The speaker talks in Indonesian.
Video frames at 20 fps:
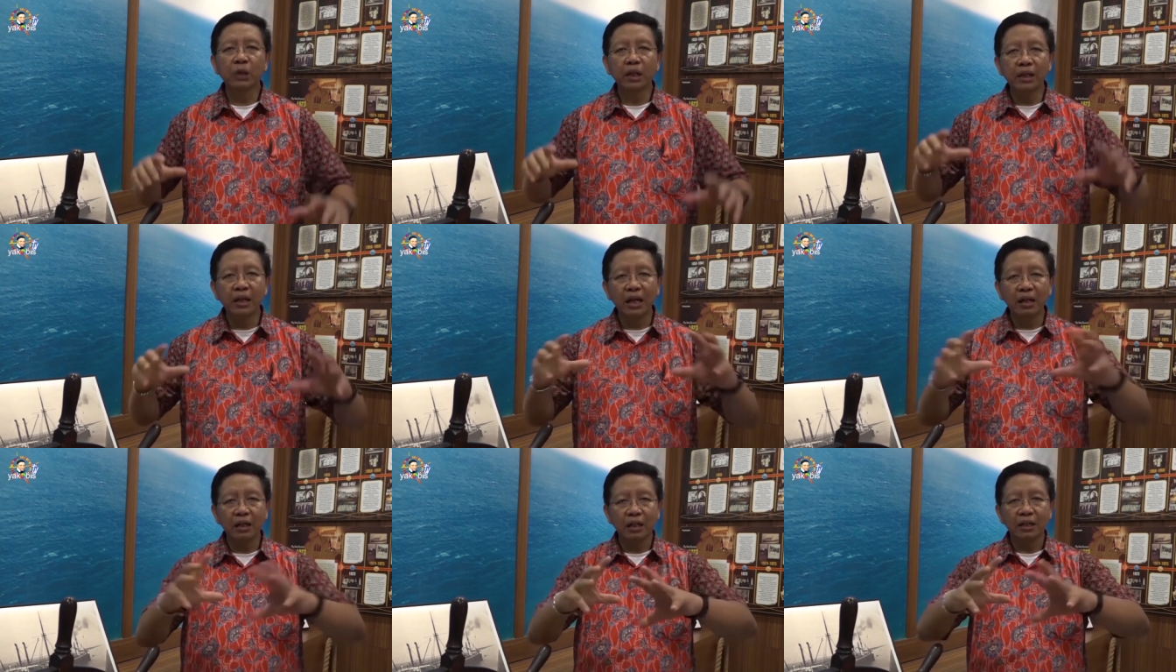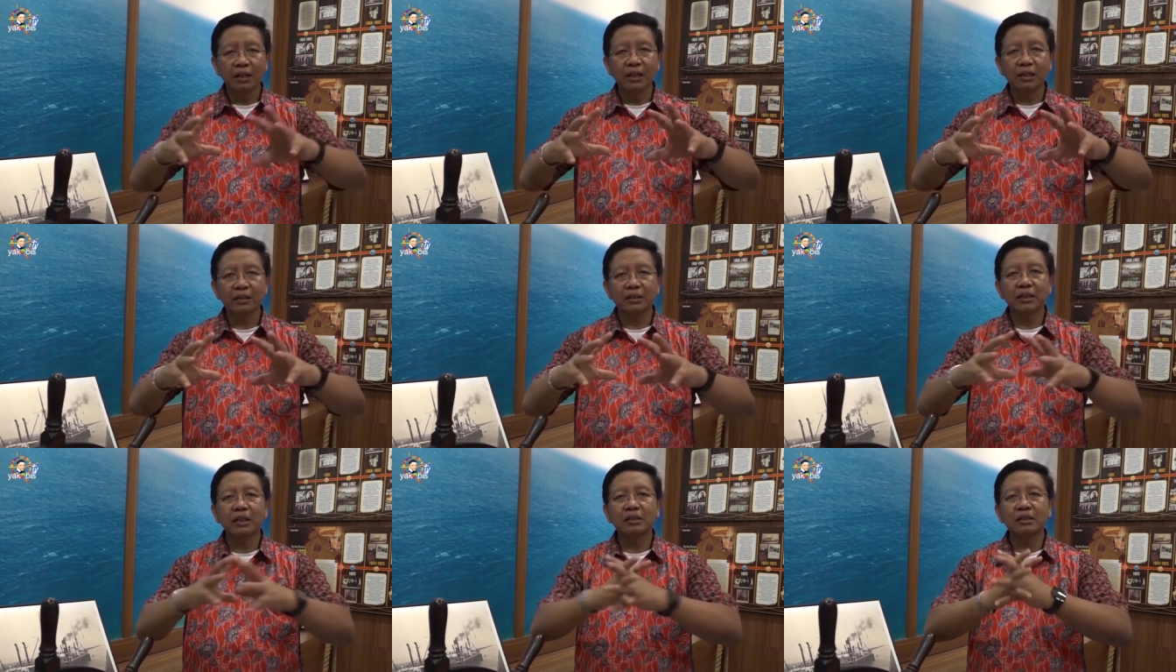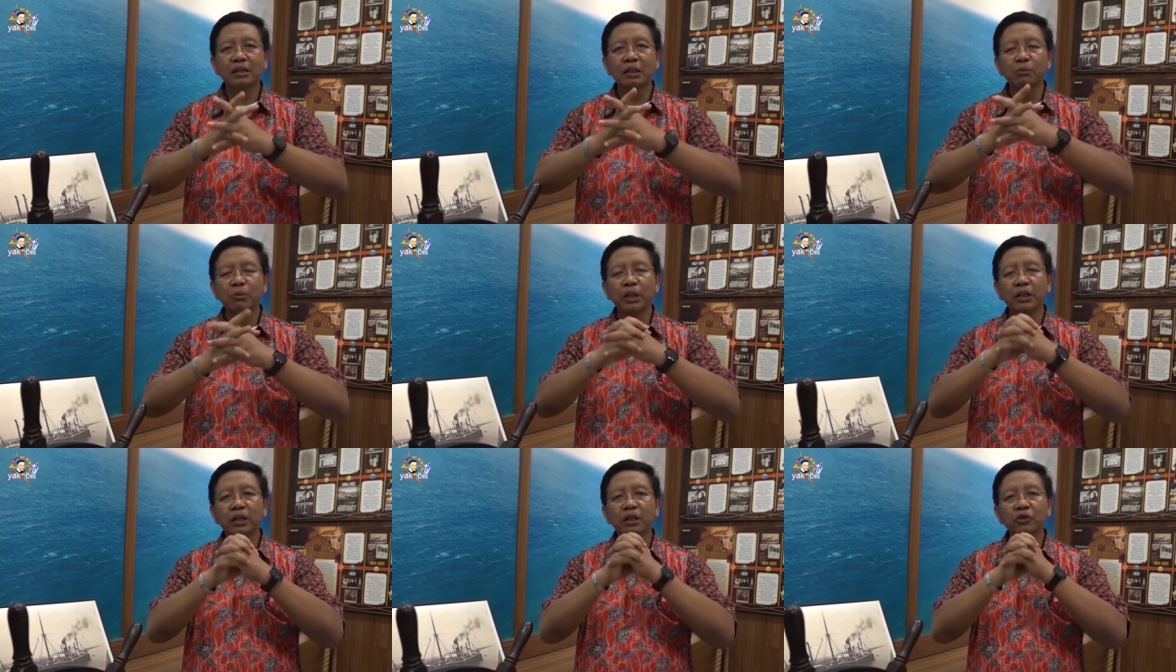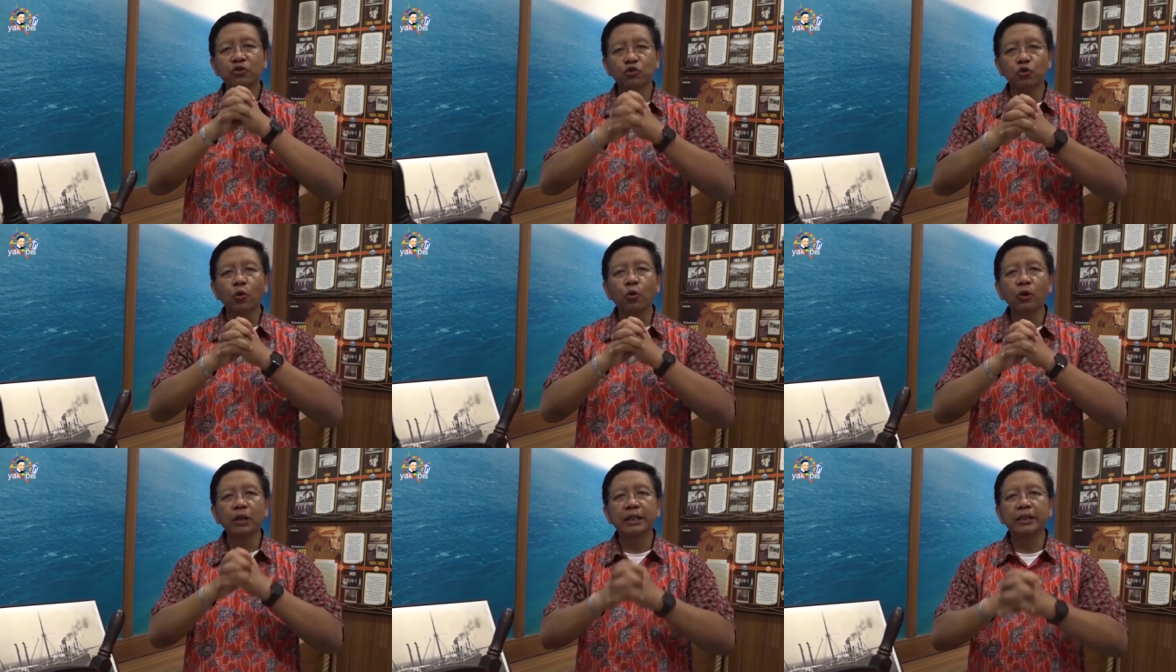menggalang kerjasama yang
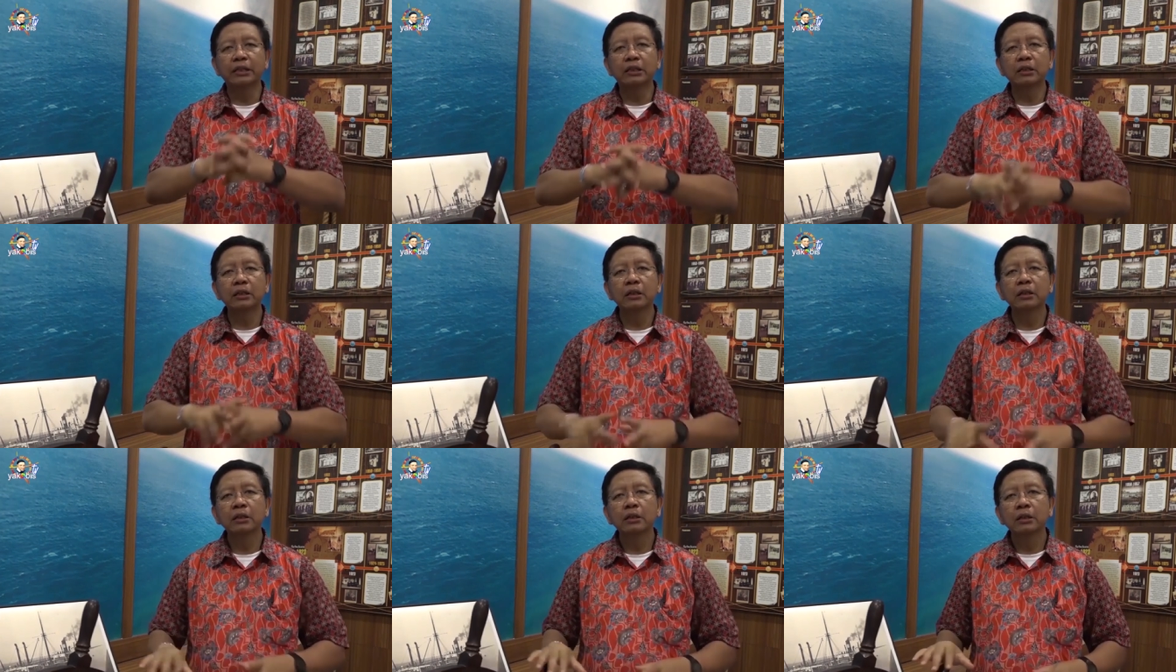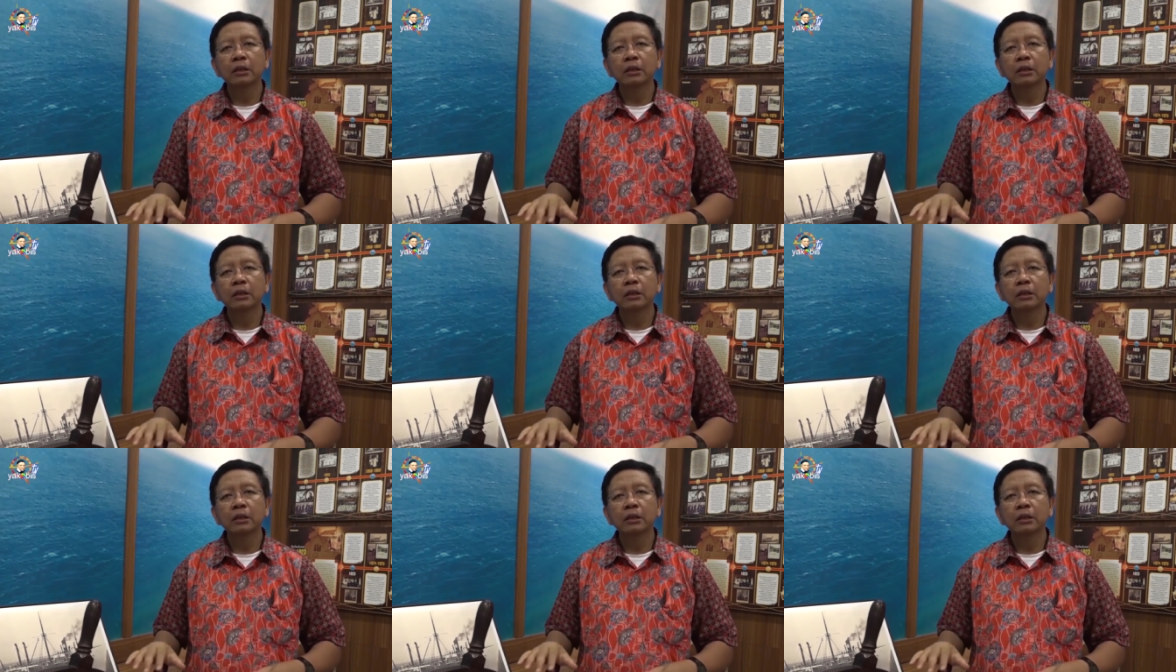solid